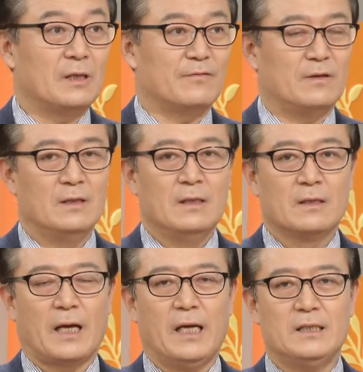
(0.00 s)
그래서
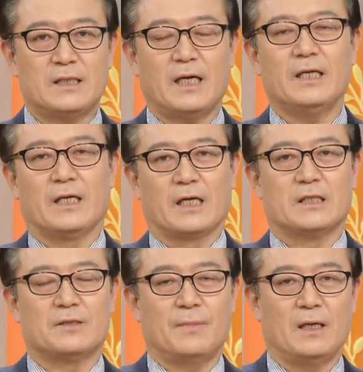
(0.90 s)
개인 차이는
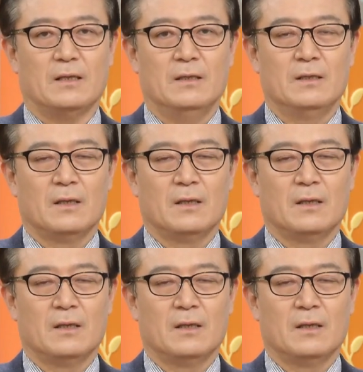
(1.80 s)
있겠지만